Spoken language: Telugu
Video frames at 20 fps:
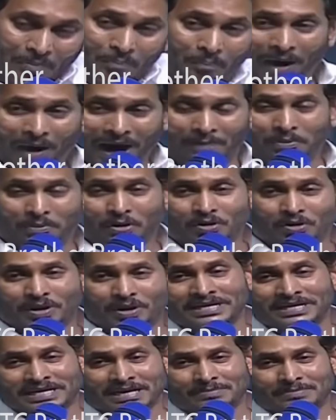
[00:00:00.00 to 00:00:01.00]
బాబుకు
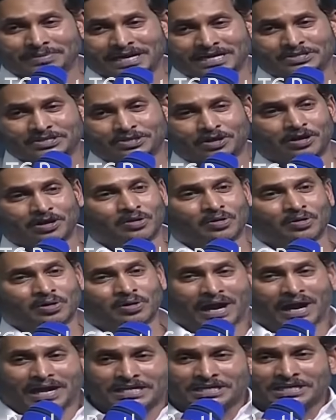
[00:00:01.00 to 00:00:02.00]
ఇన్కమ్ ట్యాక్స్ వాళ్ళు
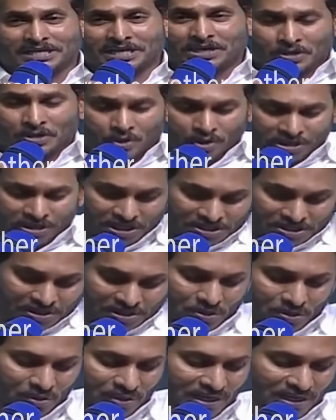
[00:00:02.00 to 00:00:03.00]
ఐటీ నోటీసులు
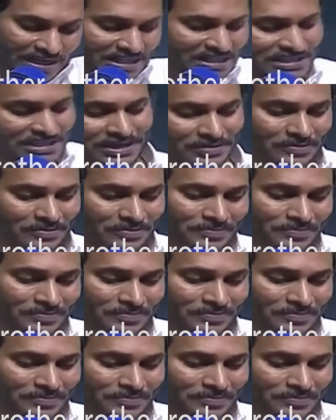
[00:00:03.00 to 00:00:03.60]
కూడా ఇచ్చారు